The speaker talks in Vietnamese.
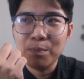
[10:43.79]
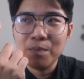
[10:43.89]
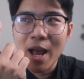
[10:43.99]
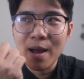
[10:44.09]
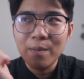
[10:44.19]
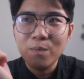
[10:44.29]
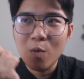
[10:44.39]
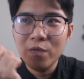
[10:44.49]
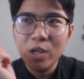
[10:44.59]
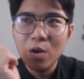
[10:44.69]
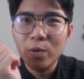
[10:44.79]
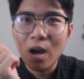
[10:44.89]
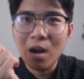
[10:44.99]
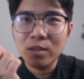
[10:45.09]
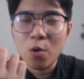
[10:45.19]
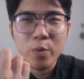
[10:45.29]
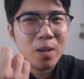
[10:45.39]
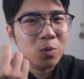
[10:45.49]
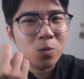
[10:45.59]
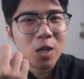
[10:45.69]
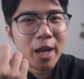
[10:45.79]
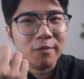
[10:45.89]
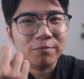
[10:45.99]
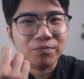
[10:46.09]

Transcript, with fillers: ba, bốn video đó thâu đêm suốt sáng